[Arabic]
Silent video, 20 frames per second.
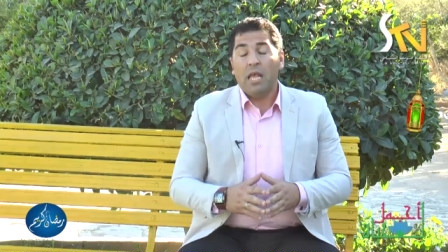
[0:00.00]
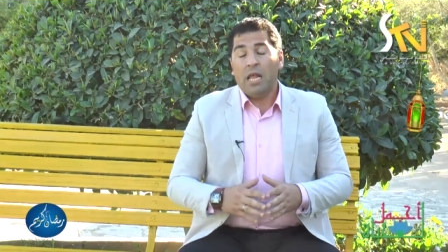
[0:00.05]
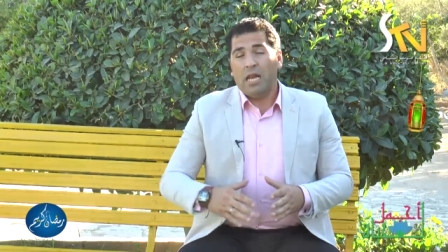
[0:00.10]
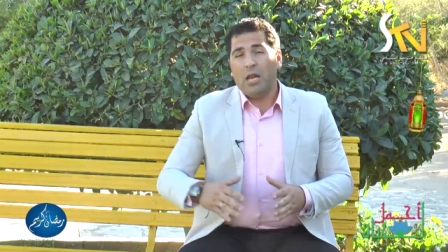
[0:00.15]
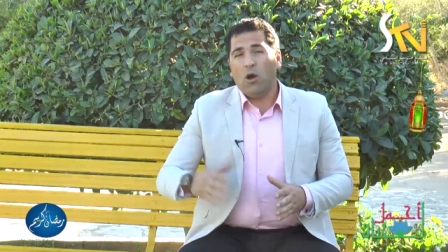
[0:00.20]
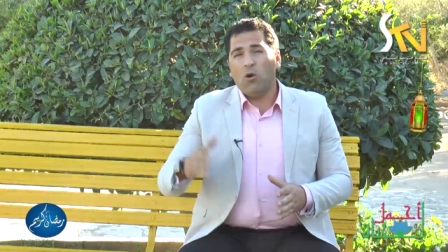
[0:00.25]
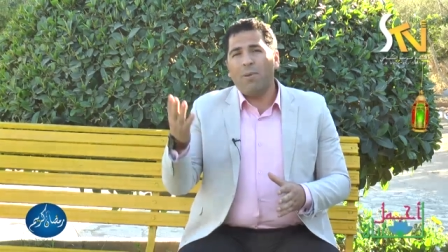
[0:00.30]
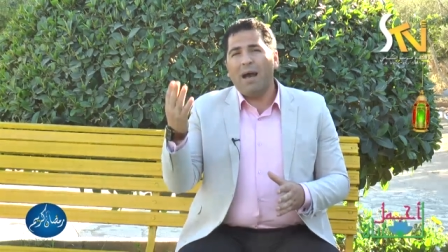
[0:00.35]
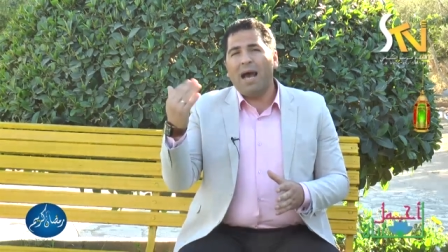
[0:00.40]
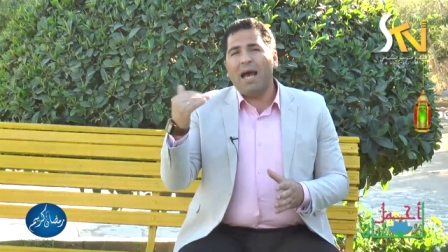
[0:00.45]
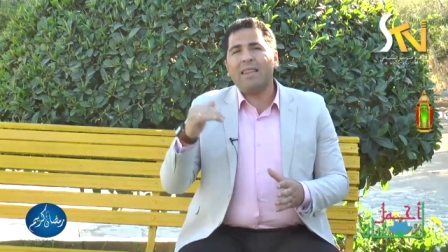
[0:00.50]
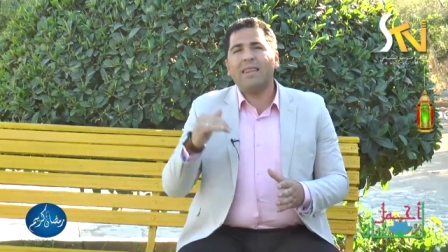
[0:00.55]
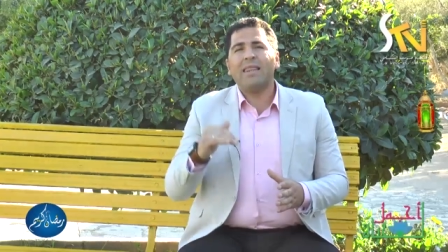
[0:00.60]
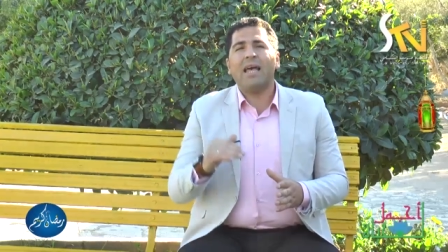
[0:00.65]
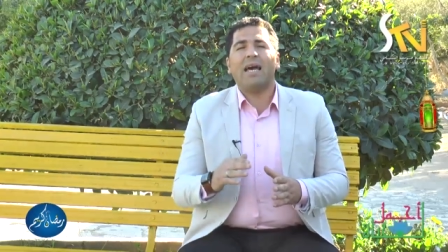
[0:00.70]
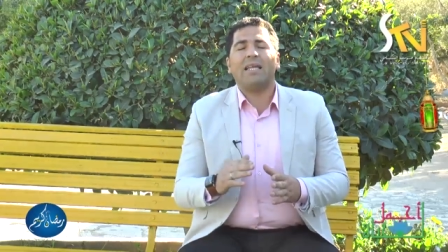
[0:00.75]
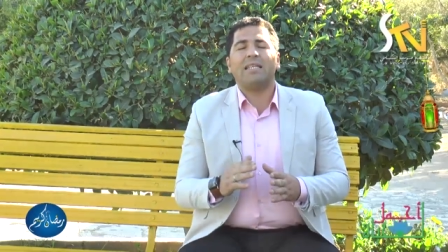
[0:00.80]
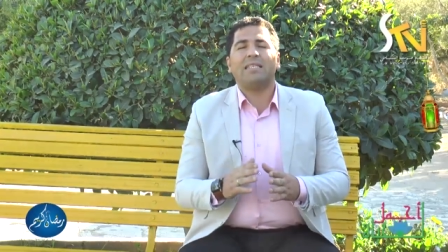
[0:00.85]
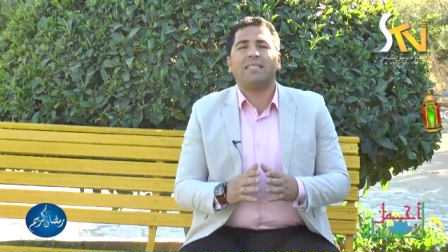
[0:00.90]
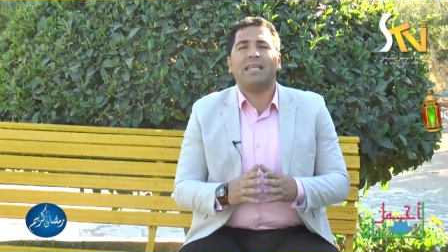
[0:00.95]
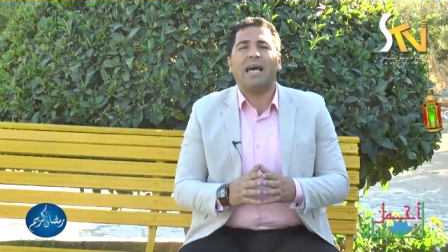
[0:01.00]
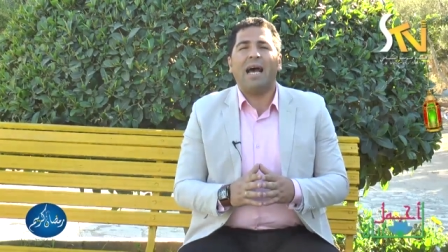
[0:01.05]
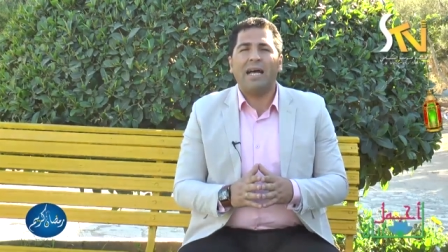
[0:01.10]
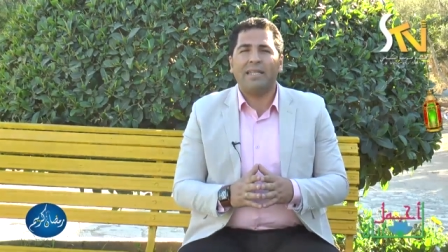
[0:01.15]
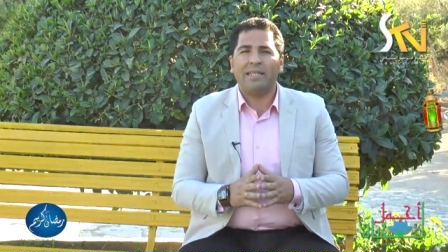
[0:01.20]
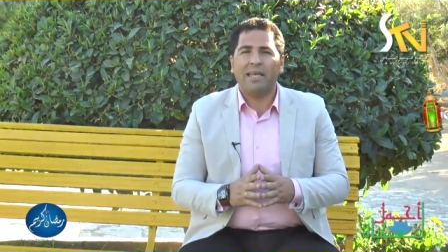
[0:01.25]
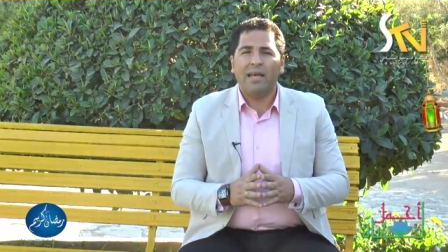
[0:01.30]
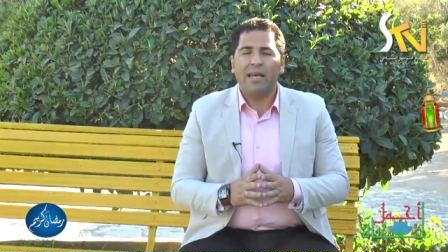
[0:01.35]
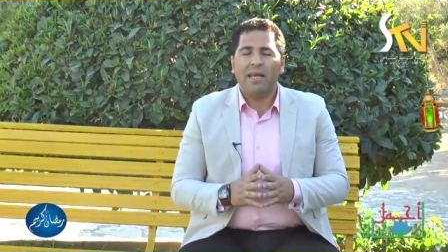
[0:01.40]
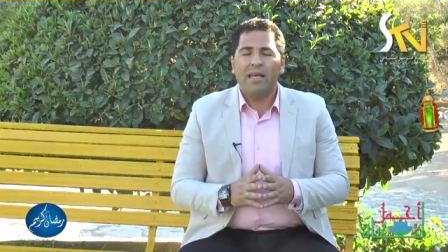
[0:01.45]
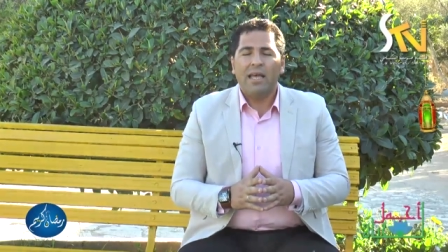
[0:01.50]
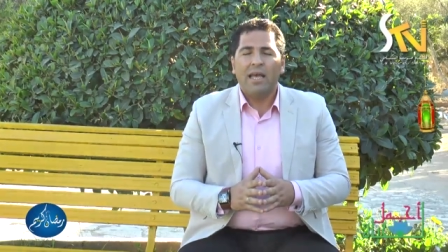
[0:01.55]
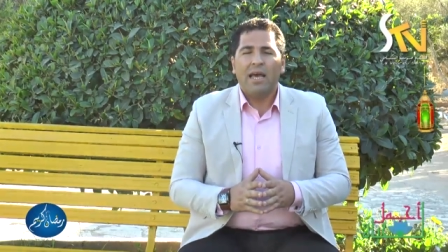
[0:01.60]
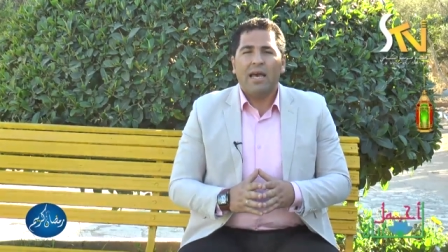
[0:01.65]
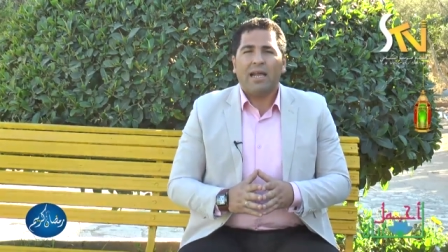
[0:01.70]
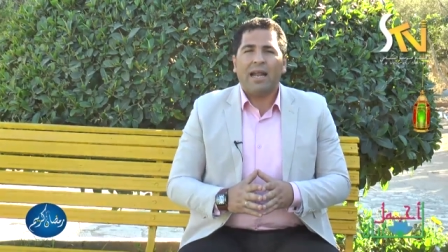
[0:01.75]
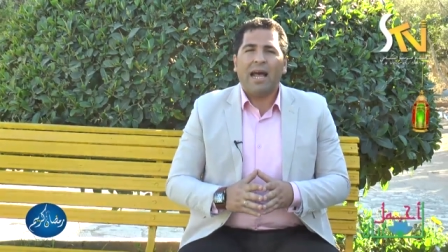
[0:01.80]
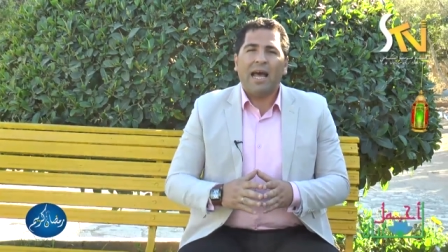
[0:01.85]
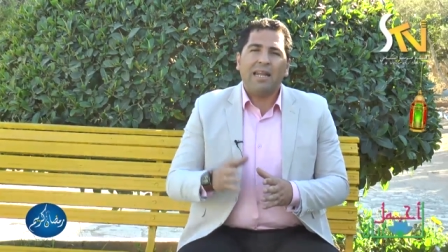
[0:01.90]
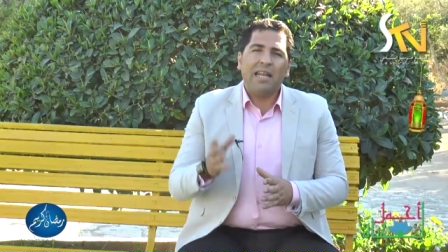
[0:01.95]
لو بحثنا عن السعادة
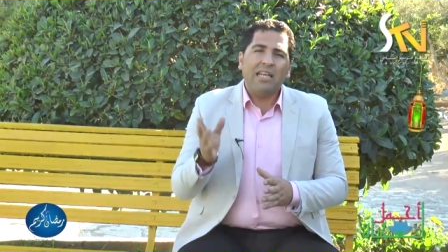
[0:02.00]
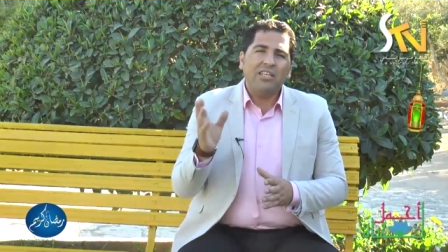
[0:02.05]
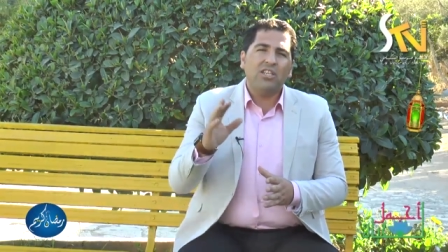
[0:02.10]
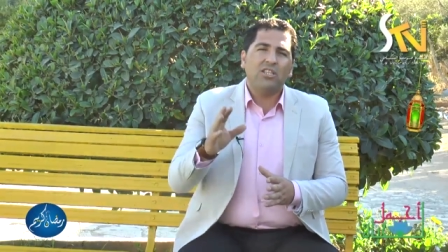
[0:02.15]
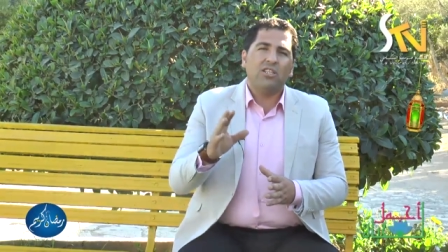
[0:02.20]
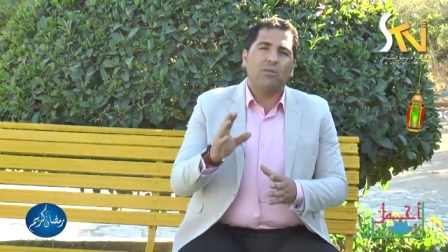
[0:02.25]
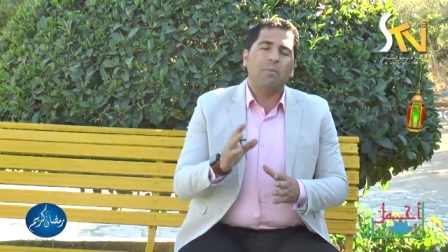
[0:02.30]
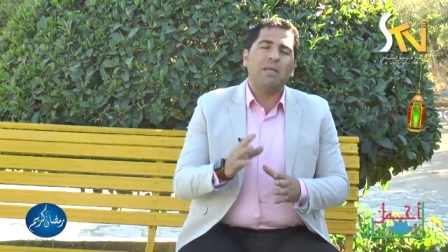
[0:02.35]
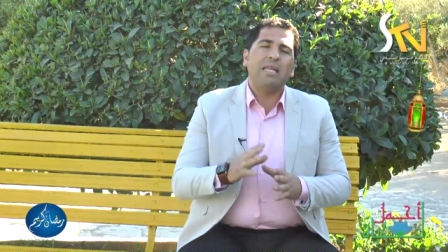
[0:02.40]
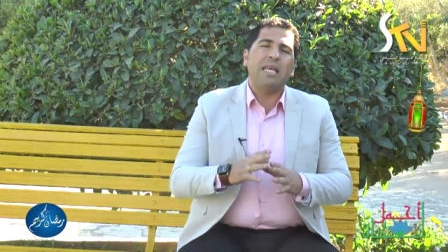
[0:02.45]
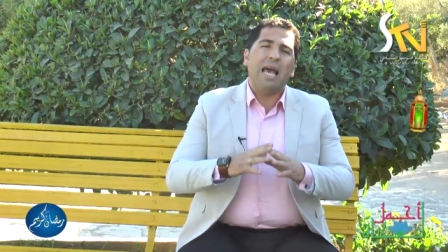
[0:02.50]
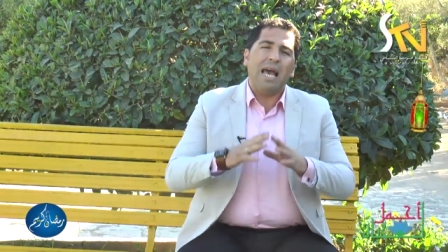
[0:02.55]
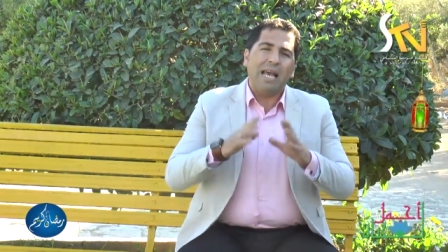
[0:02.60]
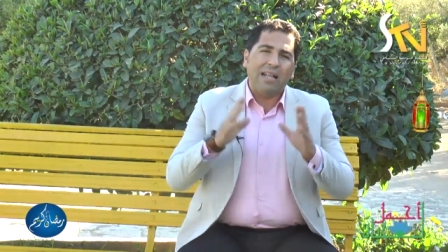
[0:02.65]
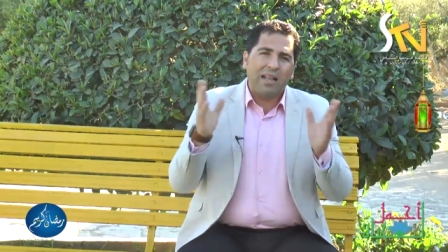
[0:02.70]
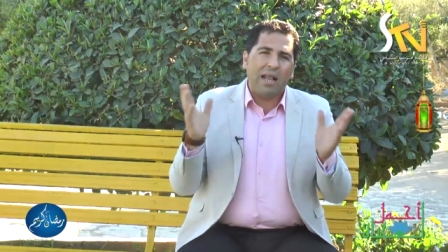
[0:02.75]
راح نجد بنهاية